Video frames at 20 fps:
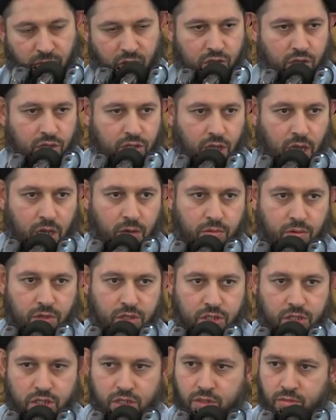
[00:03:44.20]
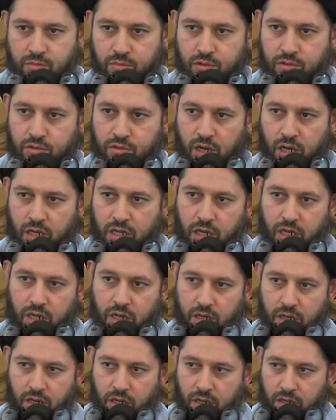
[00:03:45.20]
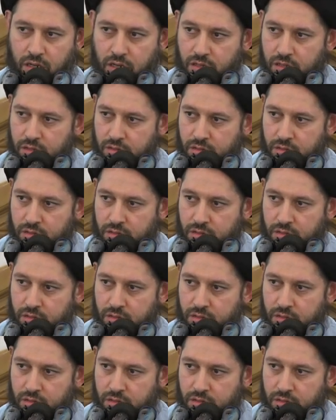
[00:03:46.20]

يتعود جسمه على الحرارة